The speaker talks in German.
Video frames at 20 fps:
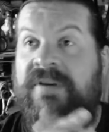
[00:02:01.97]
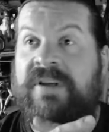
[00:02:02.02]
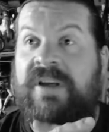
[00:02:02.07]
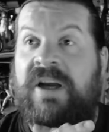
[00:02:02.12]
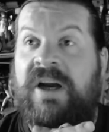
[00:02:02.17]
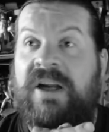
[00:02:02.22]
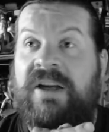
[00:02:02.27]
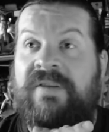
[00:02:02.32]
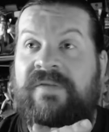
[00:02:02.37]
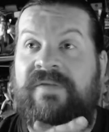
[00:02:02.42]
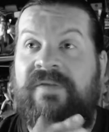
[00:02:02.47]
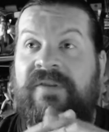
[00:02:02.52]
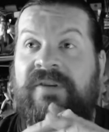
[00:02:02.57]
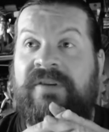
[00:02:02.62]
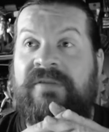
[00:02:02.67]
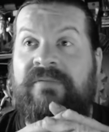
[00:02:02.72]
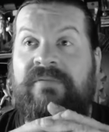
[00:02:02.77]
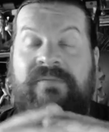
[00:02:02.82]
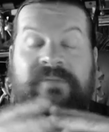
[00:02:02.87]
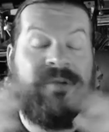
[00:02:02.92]
Gerade
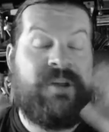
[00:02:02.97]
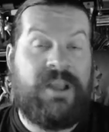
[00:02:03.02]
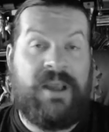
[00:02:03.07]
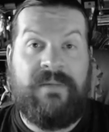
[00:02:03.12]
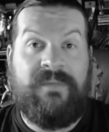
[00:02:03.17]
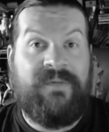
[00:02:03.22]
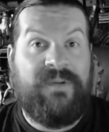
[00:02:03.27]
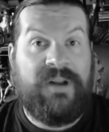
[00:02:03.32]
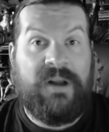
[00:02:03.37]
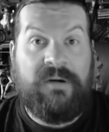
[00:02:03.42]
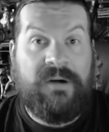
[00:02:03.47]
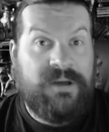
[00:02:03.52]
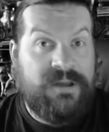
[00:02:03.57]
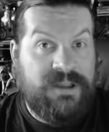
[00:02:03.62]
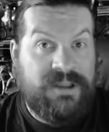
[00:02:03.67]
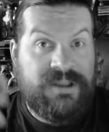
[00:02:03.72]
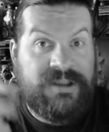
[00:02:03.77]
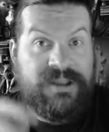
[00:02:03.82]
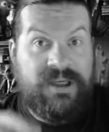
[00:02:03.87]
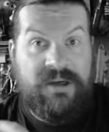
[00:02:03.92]
von die Kämpfe dauern
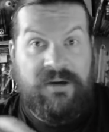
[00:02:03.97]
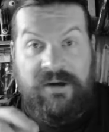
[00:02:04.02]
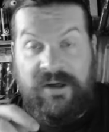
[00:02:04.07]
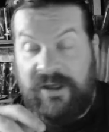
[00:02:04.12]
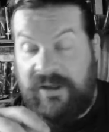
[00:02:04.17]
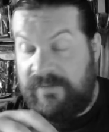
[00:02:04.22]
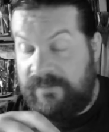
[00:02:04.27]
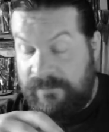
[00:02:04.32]
nicht sehr lange.